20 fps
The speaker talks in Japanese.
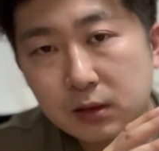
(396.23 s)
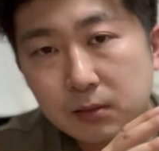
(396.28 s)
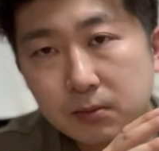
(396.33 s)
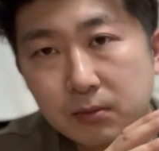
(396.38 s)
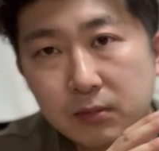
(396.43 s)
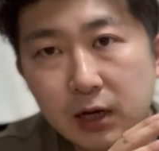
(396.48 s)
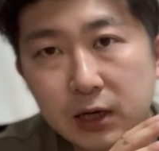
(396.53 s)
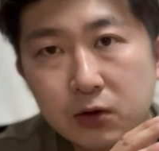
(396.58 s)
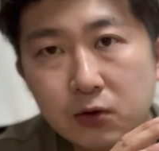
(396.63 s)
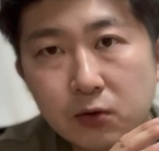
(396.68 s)

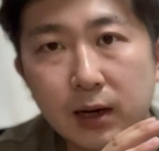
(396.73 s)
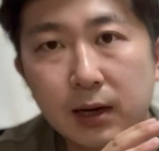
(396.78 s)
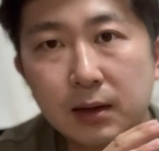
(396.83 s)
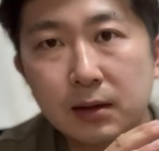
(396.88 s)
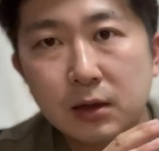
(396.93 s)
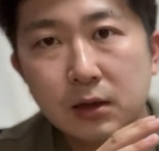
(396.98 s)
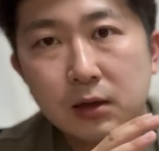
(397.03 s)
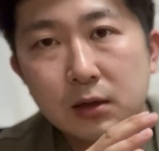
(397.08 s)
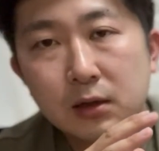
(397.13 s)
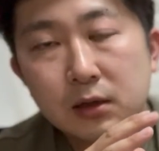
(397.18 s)
まあ、要は、
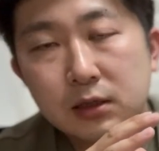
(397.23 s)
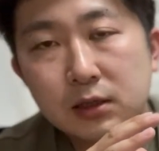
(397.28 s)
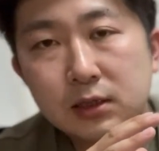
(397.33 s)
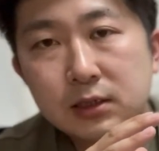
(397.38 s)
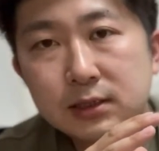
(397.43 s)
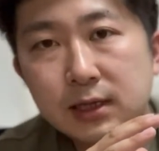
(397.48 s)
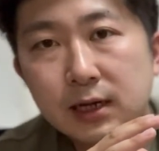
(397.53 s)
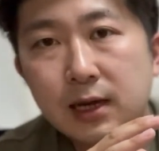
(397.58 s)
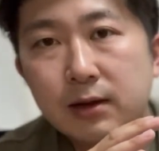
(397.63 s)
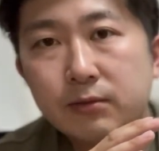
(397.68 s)

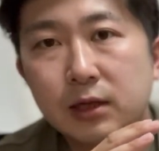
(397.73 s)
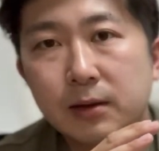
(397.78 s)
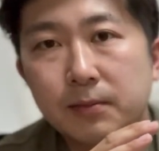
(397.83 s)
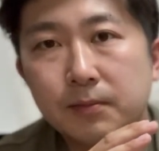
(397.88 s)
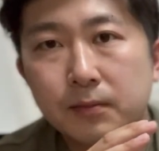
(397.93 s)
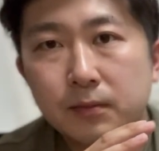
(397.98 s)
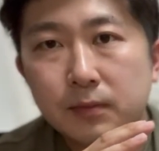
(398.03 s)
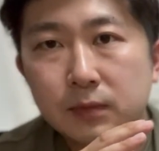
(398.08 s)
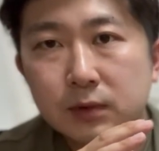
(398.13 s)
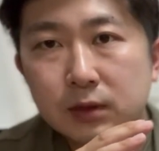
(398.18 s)
インスタライブで
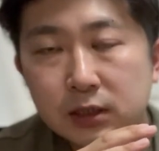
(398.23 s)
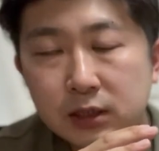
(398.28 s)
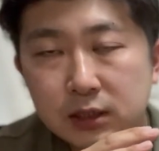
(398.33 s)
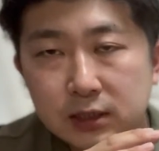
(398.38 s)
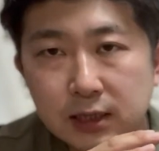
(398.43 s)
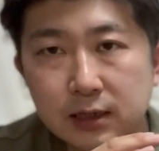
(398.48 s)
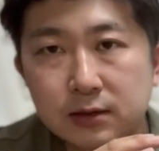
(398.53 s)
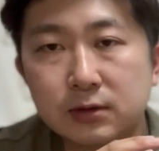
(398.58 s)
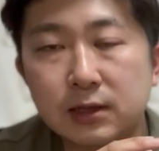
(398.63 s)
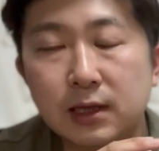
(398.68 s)

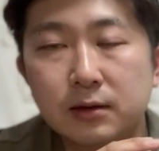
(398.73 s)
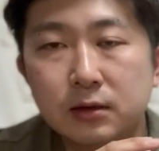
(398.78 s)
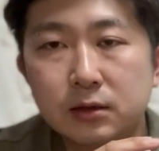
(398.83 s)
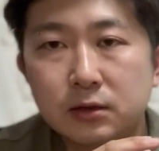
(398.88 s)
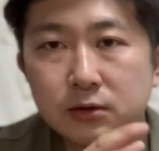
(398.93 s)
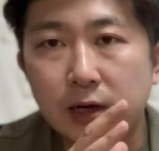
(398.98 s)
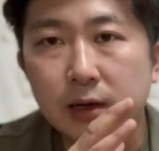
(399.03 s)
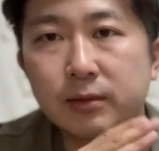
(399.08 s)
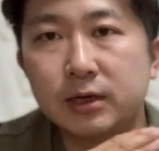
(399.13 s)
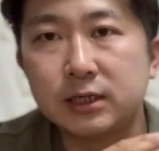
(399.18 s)
来てくれ
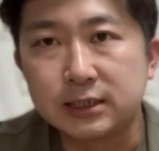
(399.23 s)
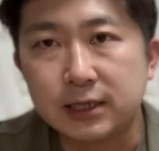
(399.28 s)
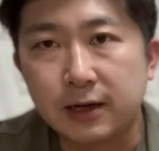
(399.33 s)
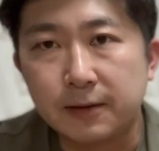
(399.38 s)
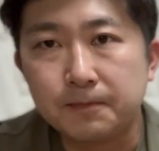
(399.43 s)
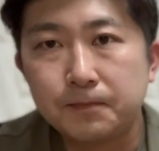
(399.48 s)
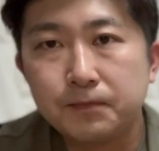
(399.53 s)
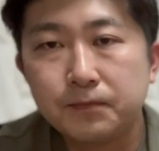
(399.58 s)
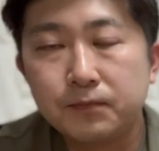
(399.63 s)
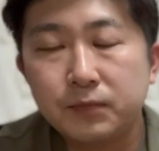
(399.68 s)
くれまし
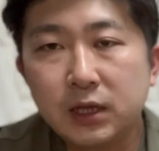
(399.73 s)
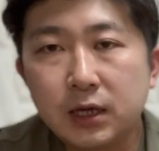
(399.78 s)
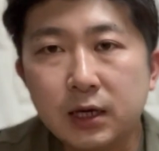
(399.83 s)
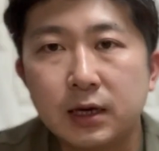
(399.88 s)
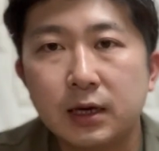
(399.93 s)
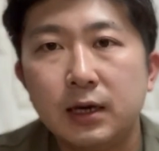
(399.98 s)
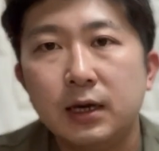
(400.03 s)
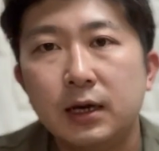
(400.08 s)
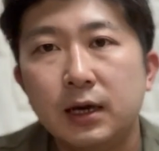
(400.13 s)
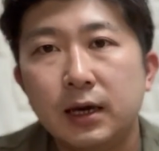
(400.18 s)
た。
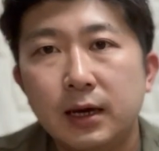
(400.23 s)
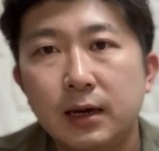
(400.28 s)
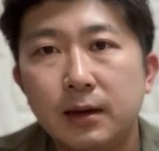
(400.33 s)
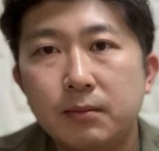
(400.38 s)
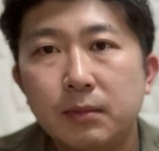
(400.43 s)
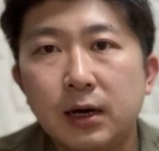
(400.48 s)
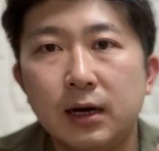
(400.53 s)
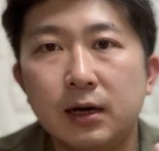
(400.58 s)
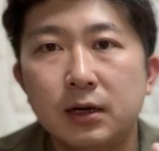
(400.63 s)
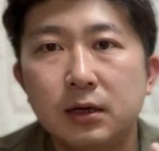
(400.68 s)
で、
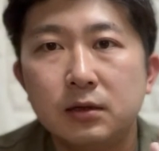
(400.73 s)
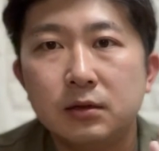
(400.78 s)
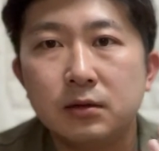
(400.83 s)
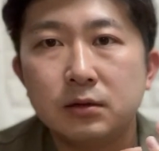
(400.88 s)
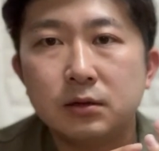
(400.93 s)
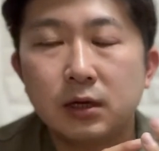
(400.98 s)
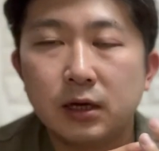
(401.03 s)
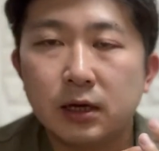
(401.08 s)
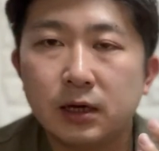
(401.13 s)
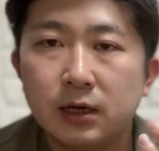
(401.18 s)
えー、まあ、
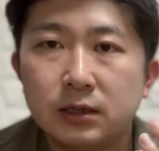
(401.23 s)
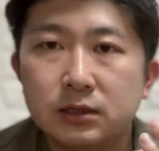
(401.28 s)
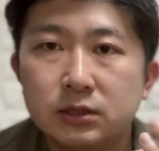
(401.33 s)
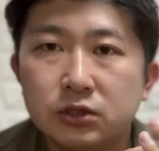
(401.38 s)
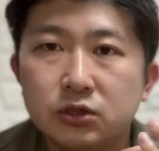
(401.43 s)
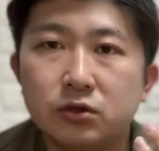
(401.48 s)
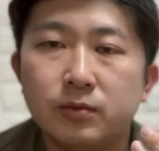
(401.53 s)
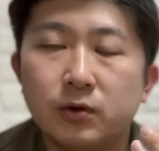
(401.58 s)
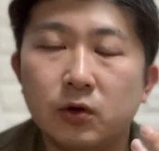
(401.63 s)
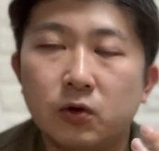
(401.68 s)
えー、
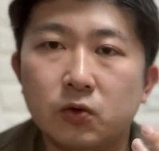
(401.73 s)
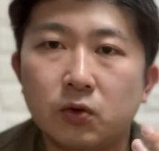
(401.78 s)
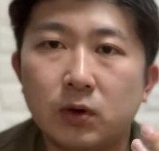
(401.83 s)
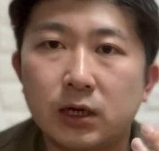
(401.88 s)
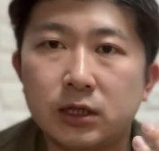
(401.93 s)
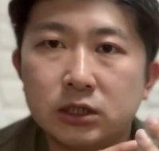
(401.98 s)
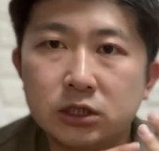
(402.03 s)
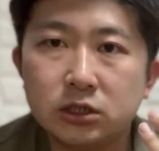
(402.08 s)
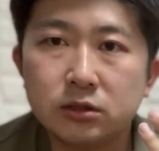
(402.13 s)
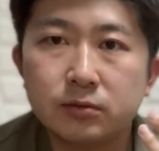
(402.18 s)
10秒と
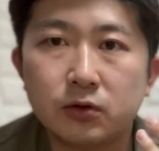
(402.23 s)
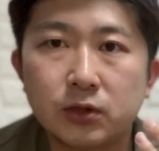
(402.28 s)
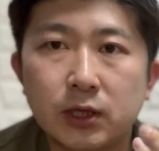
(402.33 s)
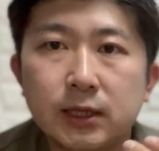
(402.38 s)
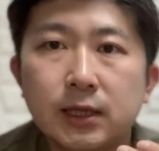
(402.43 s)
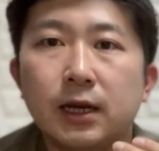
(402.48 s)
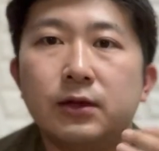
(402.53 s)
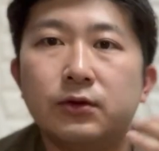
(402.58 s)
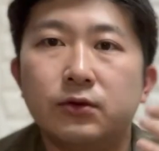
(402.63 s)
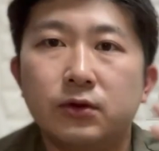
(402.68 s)
か20秒
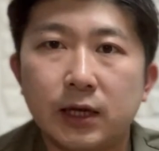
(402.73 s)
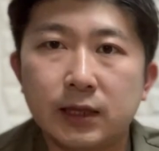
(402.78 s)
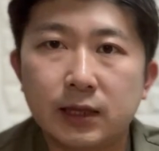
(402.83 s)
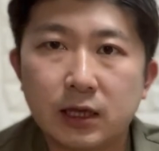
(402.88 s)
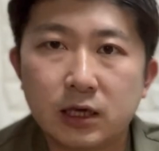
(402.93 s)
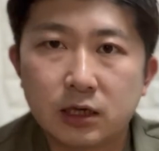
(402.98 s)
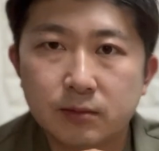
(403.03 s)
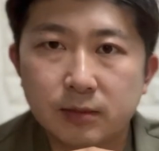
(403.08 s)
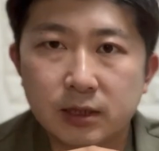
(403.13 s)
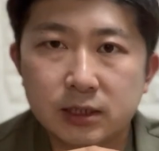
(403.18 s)
経ったら抜け
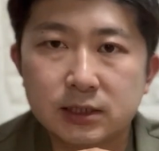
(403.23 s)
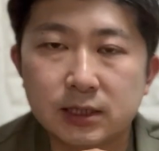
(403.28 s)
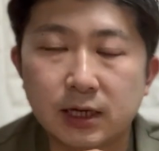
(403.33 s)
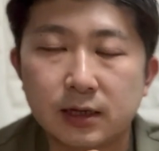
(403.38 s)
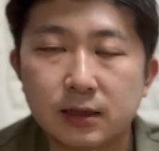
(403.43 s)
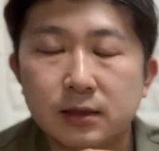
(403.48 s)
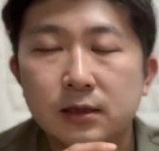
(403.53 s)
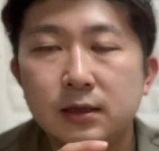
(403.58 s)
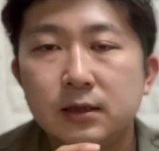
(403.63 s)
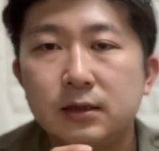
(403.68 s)
ていきまし
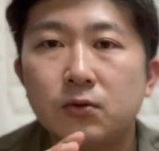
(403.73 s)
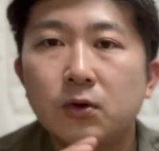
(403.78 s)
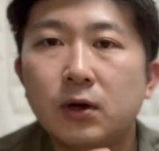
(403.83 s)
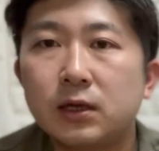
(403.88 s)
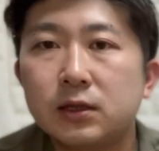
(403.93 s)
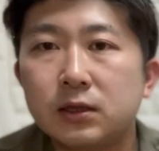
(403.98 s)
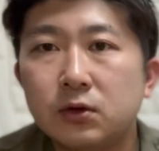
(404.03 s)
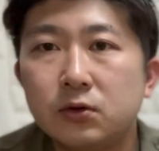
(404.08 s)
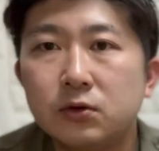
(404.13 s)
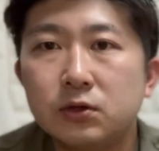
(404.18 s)
たと
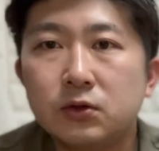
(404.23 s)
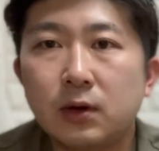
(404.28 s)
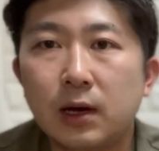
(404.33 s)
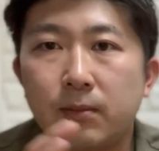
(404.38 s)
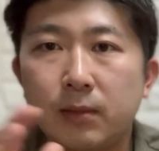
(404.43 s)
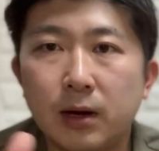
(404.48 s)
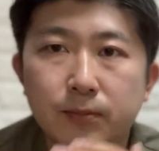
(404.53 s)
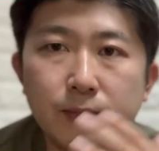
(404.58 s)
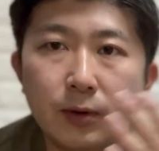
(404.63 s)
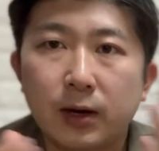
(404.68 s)
かっていう人
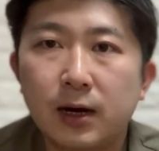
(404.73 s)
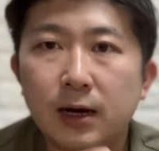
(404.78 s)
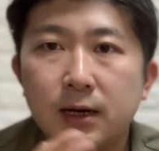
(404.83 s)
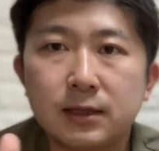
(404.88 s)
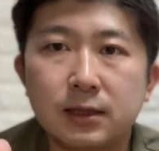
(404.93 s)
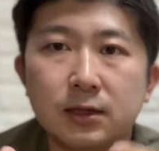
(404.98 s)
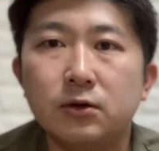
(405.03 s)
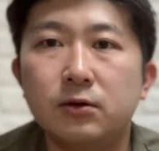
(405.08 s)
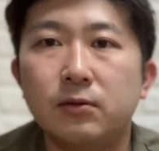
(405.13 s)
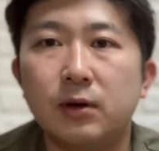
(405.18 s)
が、まあ、
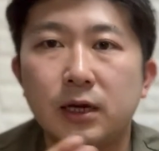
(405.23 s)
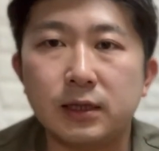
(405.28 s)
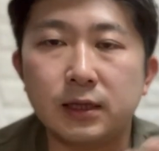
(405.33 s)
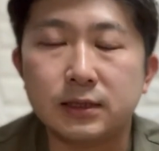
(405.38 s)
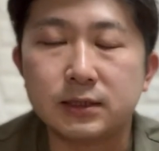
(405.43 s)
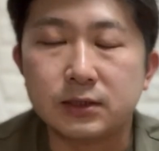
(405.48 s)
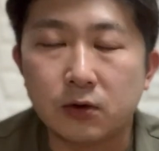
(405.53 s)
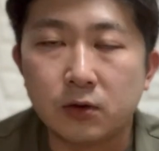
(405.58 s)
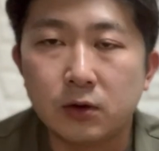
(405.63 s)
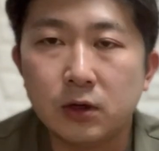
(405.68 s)
バーってくるわけ
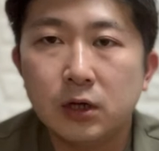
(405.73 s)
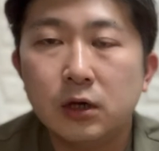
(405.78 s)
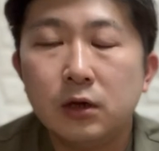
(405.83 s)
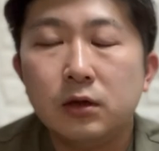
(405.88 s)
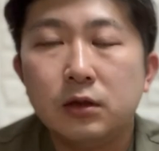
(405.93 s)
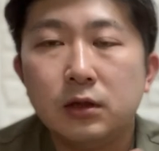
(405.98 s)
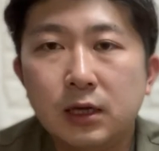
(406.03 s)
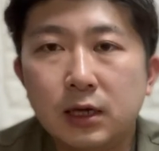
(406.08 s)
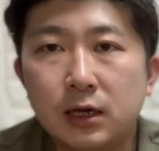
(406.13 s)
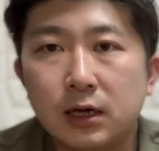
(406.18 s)
ですよ。
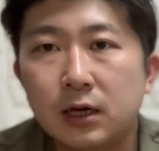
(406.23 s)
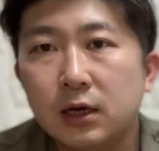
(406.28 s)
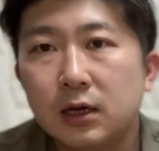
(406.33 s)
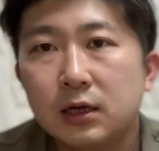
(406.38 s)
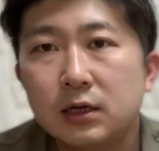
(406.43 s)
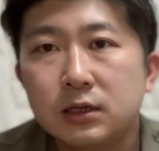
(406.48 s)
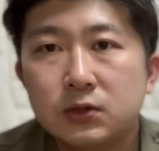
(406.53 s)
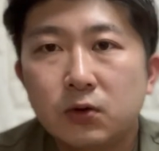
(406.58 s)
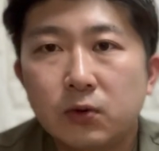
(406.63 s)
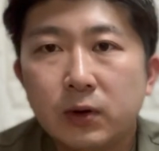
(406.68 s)
で、
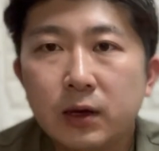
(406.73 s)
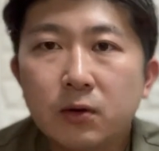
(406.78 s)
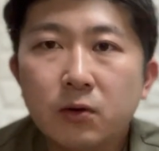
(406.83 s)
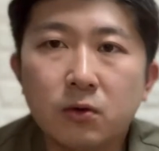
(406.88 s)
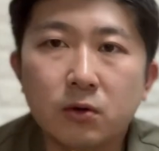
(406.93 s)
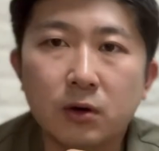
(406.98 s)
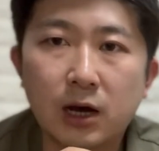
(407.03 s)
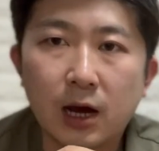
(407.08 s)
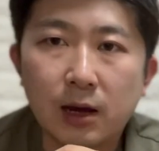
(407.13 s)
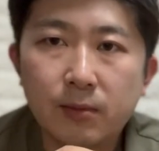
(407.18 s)
それ
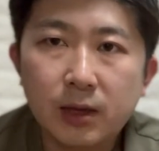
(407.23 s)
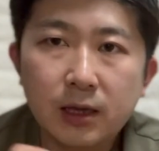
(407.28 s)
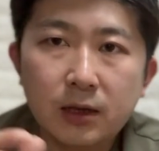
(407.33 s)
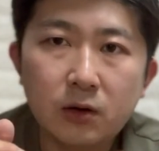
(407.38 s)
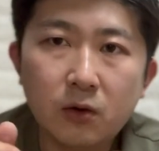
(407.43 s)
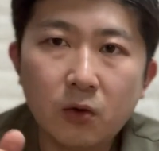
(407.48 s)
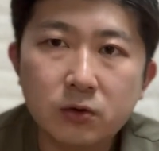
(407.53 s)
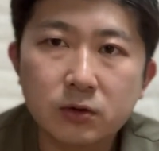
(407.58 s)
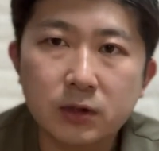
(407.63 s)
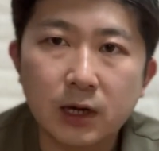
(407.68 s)
を画
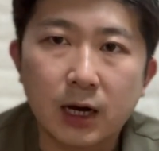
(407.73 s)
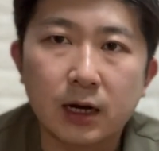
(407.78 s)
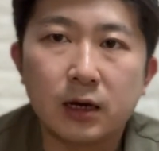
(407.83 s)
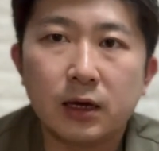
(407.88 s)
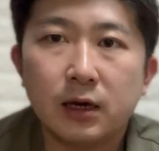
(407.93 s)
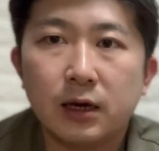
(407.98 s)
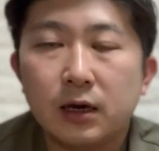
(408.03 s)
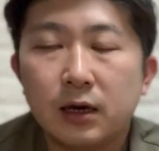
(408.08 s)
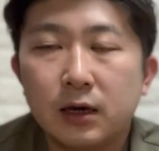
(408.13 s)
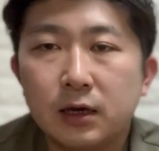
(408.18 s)
面録画、
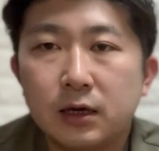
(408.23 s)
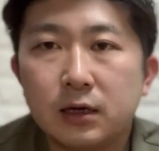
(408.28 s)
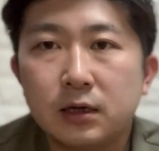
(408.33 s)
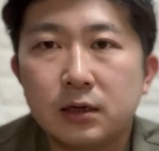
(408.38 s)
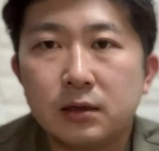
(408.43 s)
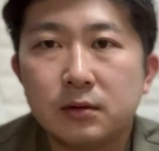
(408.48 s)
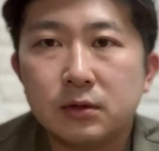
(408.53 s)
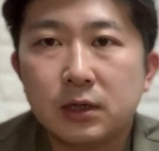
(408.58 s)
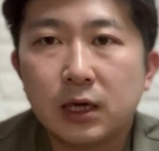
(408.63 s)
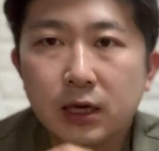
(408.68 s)

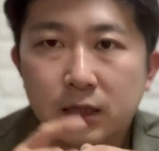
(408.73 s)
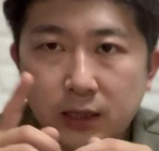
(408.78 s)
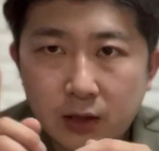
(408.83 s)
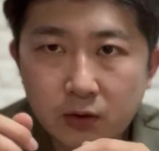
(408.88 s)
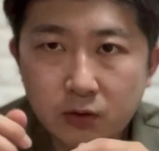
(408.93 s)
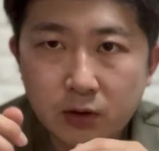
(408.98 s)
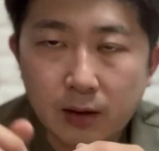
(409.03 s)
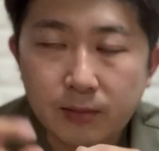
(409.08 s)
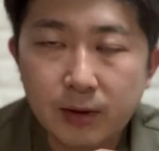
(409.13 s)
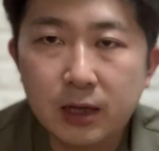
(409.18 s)
えー、携
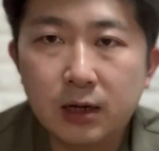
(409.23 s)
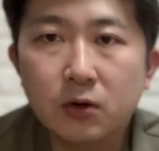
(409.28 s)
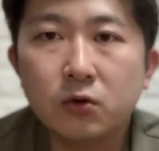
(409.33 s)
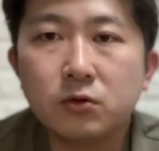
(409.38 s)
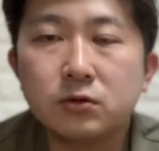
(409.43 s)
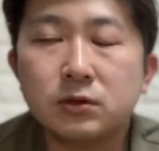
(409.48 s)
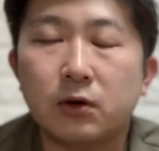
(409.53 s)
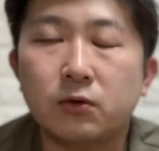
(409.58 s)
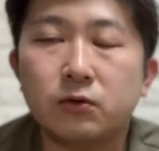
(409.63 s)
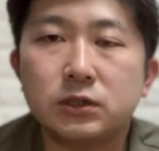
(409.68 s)
帯の画面
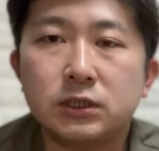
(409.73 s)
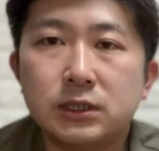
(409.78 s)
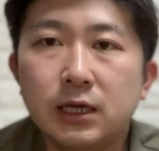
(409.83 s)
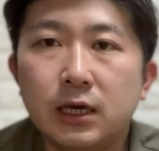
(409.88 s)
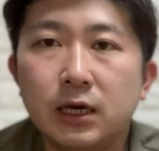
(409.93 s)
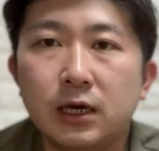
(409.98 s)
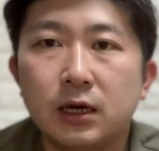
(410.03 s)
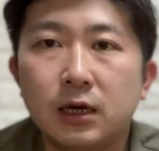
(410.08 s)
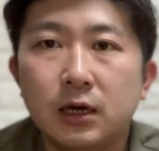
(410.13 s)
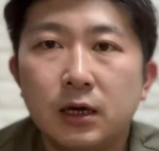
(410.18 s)
録画をし
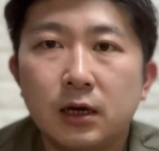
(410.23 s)
て